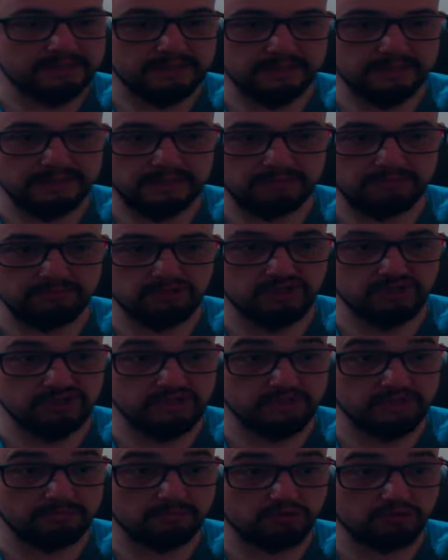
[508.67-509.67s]

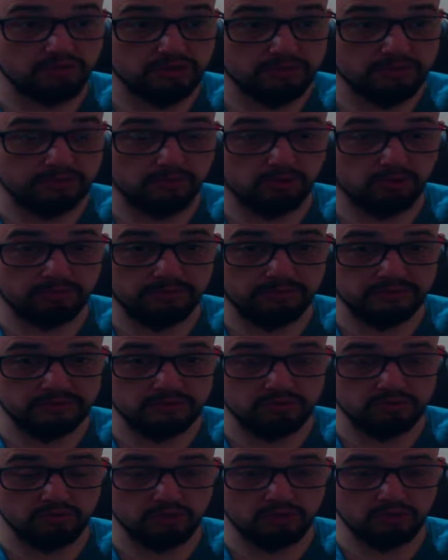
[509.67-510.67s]
72-73 level olmak
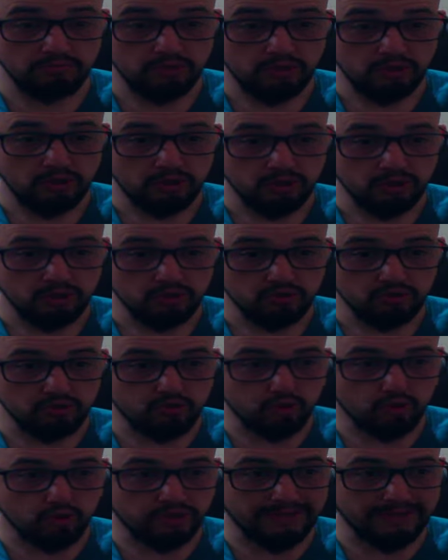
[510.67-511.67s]
istiyorum.
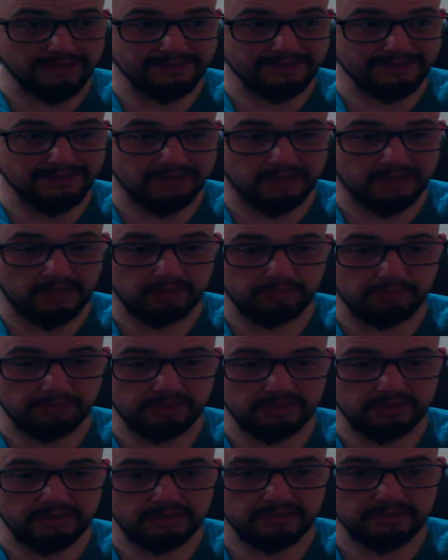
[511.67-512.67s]
Çok geride kalmamak
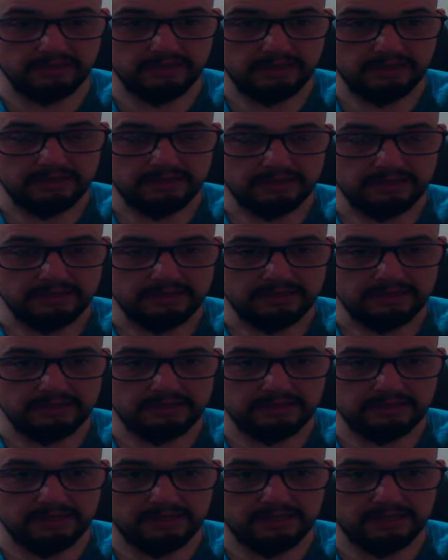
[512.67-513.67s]
adına
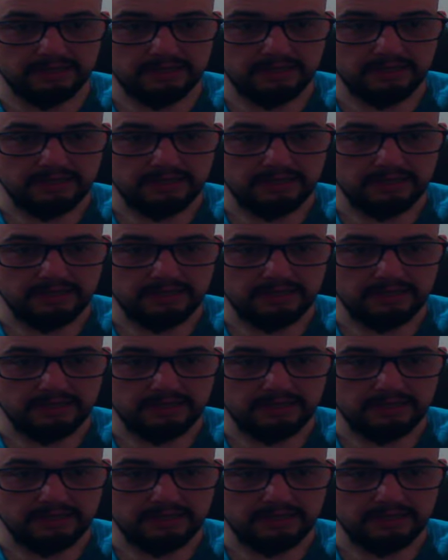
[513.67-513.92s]
insanlara